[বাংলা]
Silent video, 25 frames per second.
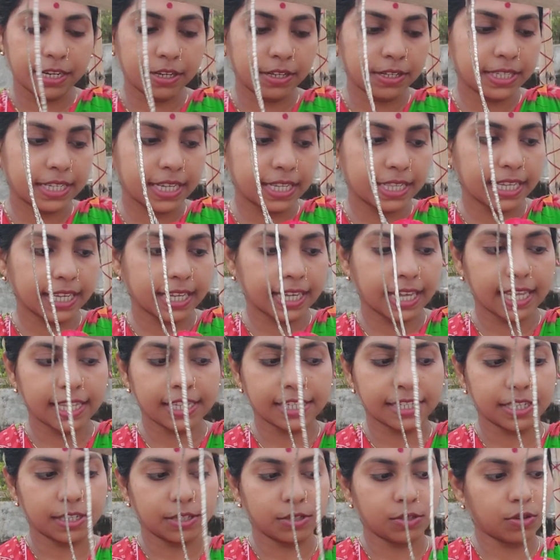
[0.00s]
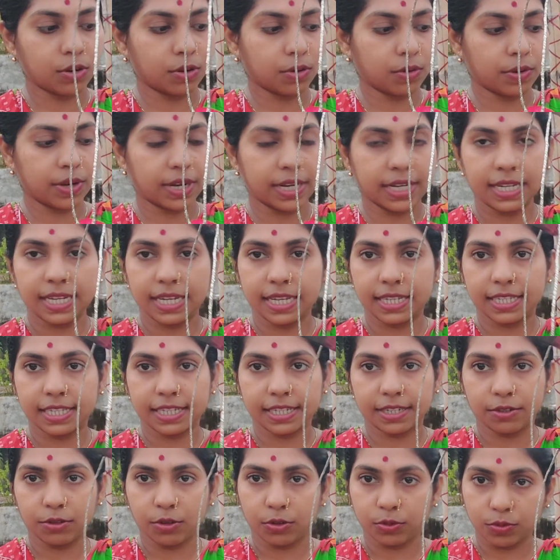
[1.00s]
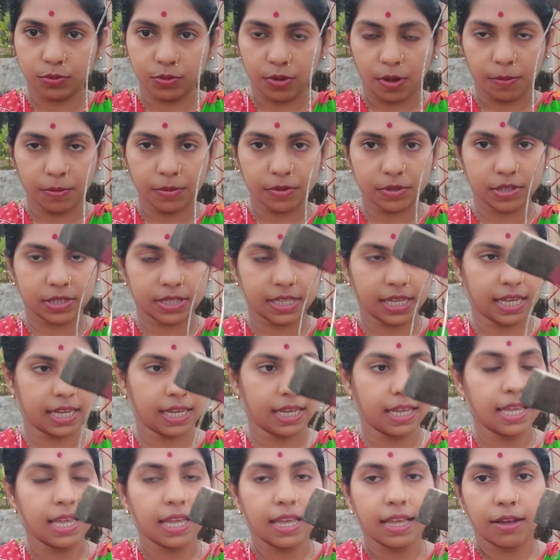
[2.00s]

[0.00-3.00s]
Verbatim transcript: তিনটে দিকে ছিদ্র করে নিয়েছি নতুন অবস্থায়